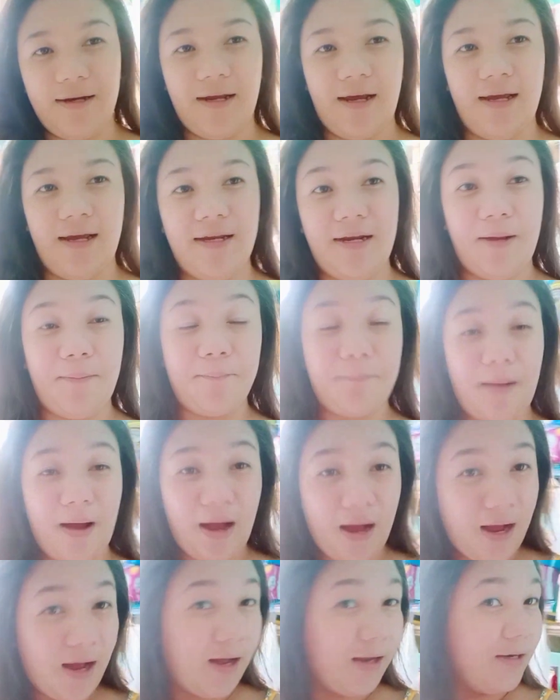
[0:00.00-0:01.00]
ay
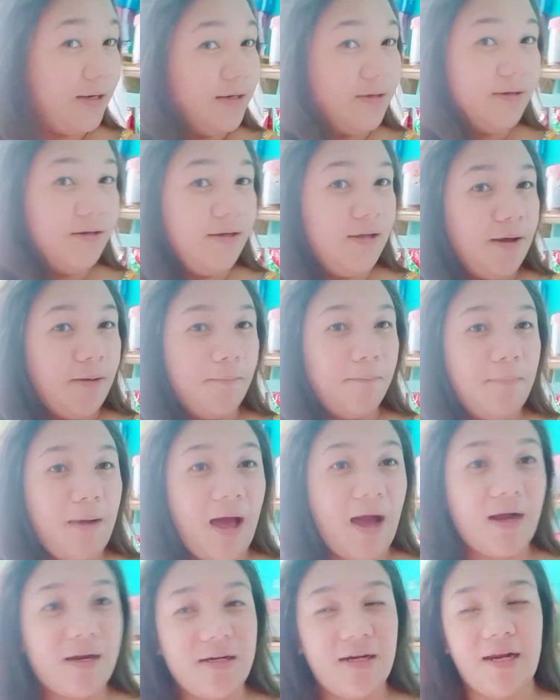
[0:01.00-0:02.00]

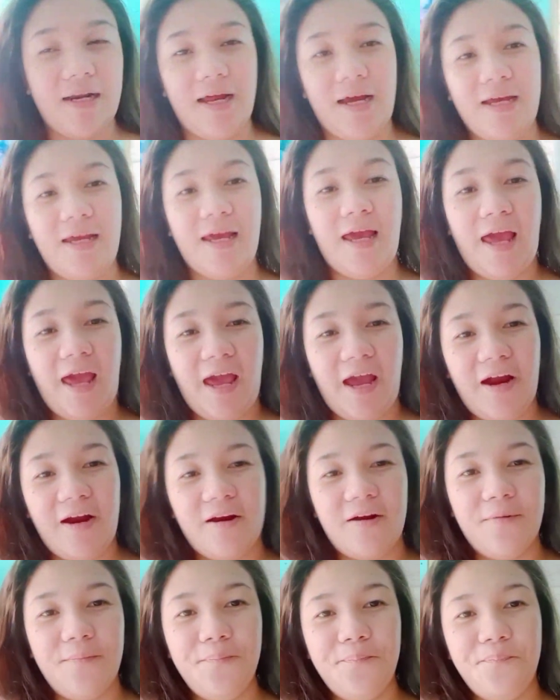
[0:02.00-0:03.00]
nagpa-black na ng
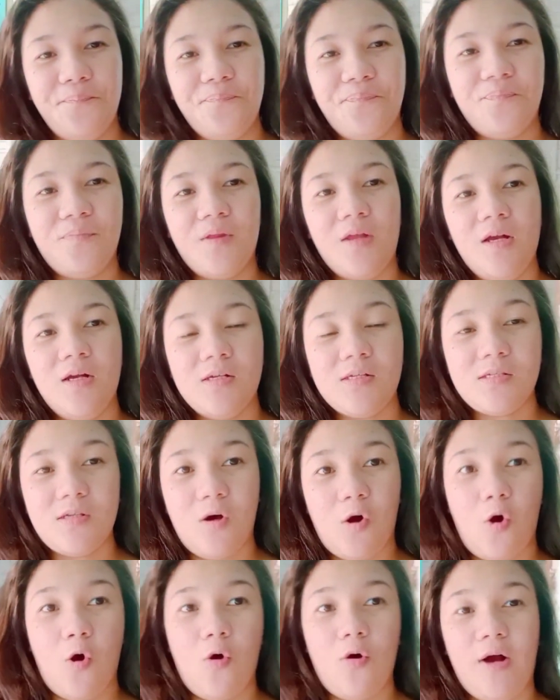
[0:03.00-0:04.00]
hair. So,
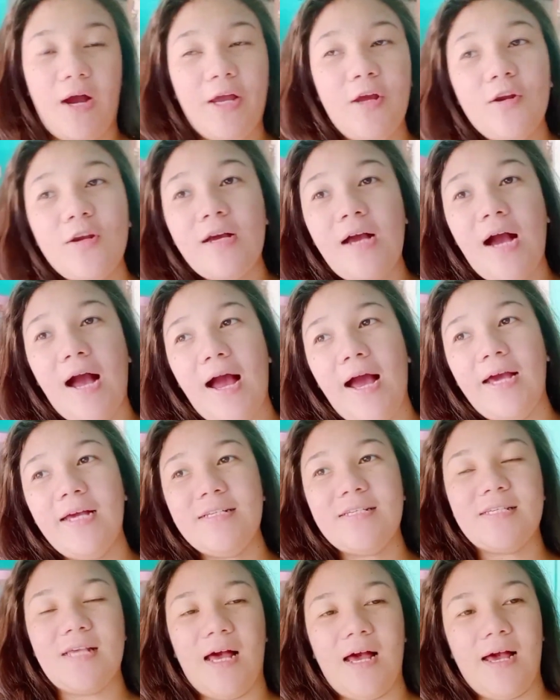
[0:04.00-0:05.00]
ngayon
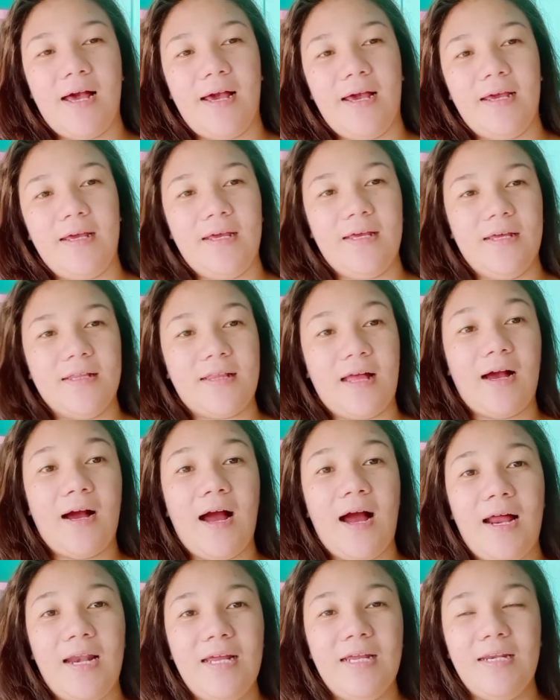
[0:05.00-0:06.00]
guys ay
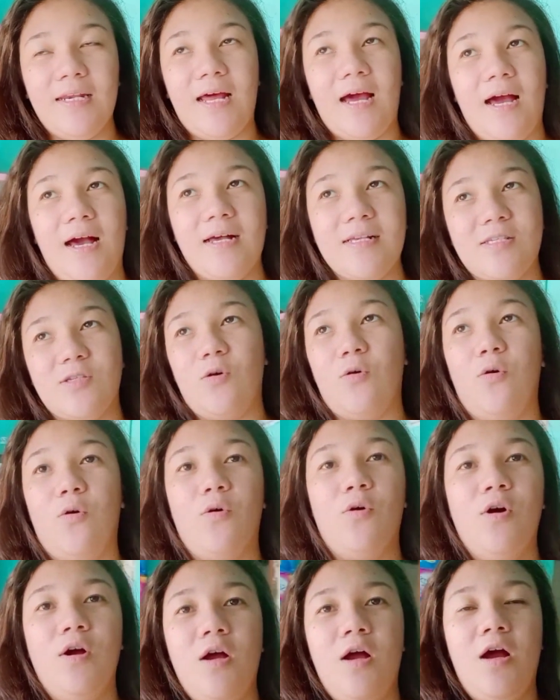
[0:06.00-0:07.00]
tanghali na. So,
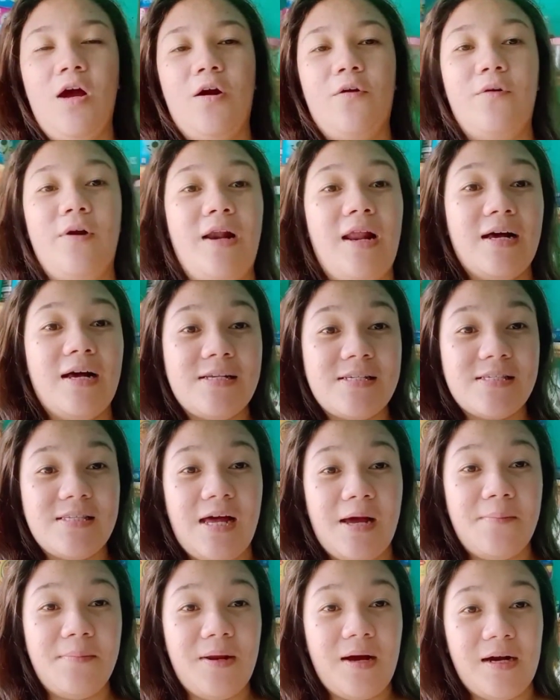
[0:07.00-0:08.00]
relax
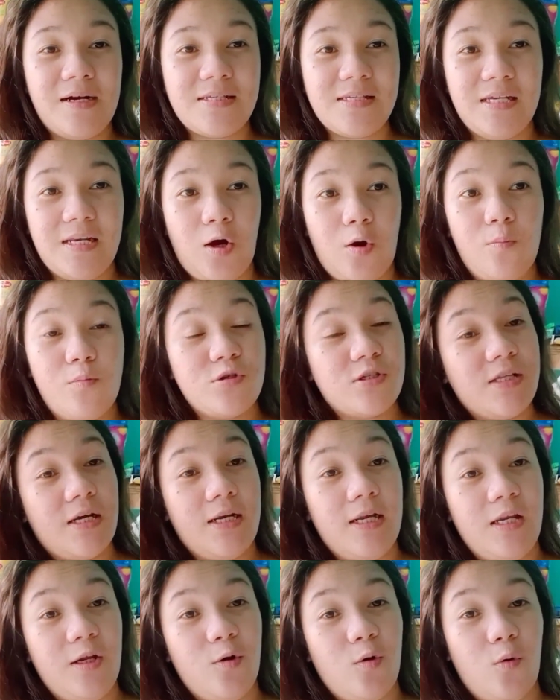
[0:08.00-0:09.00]
time na kasi naubos na
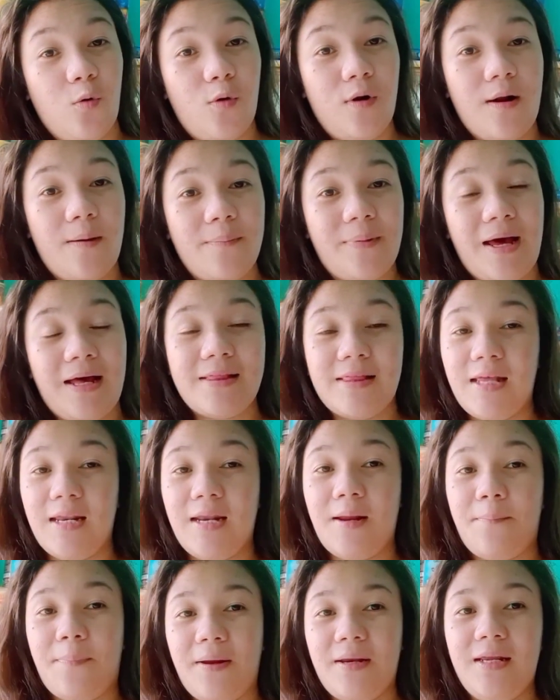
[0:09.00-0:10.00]
din yung ulam natin
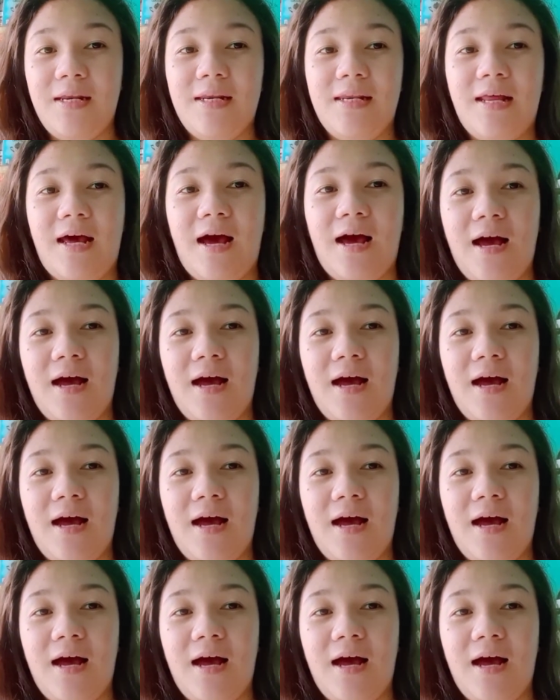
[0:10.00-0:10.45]
na paninda.